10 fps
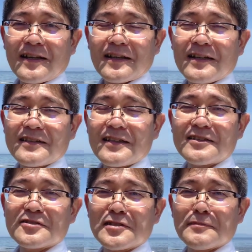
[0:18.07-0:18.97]
はい勝
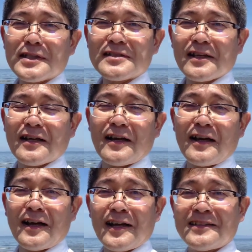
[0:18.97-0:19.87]
手に作りました
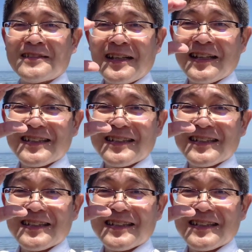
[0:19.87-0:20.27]
はい